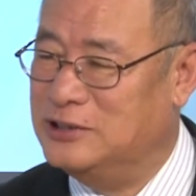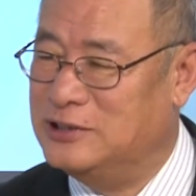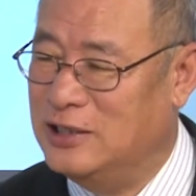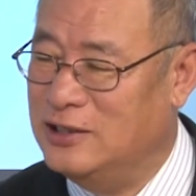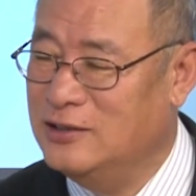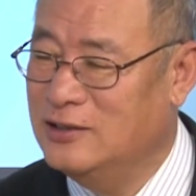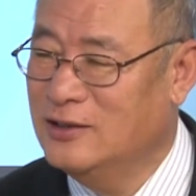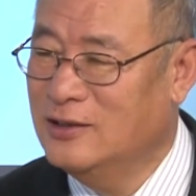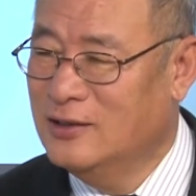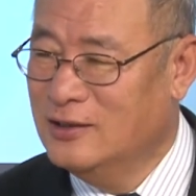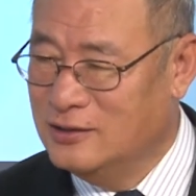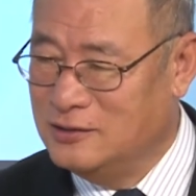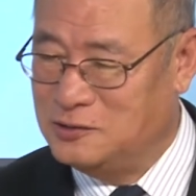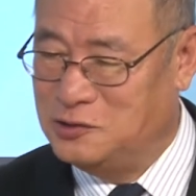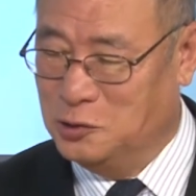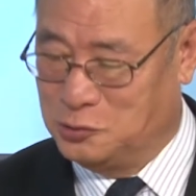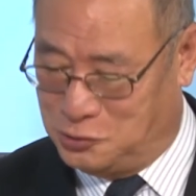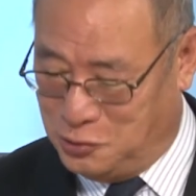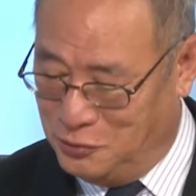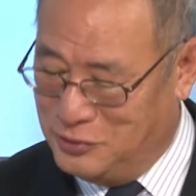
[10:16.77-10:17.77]
身
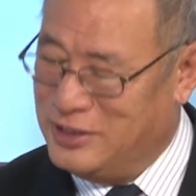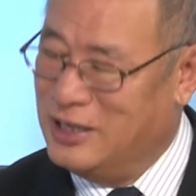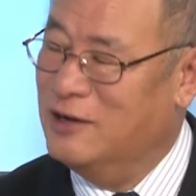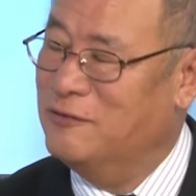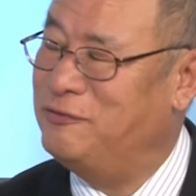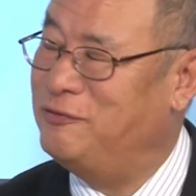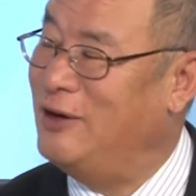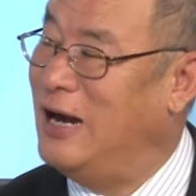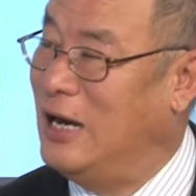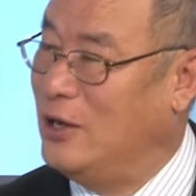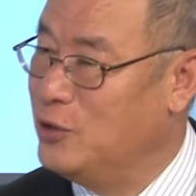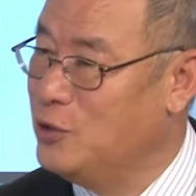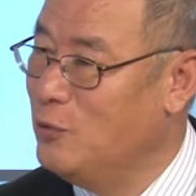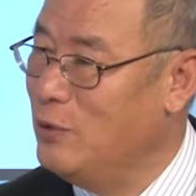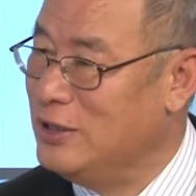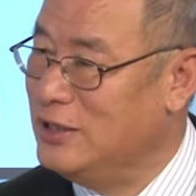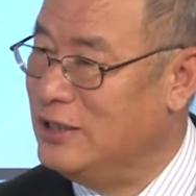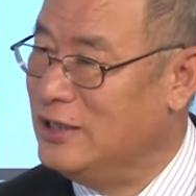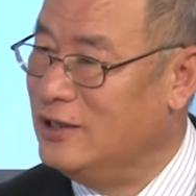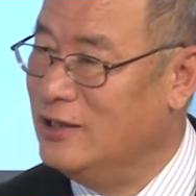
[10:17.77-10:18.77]
就从一个法律
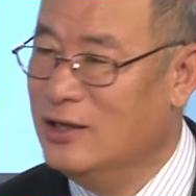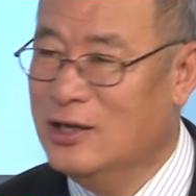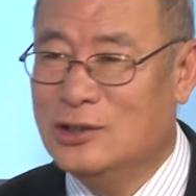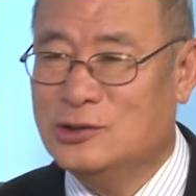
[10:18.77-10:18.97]
问题，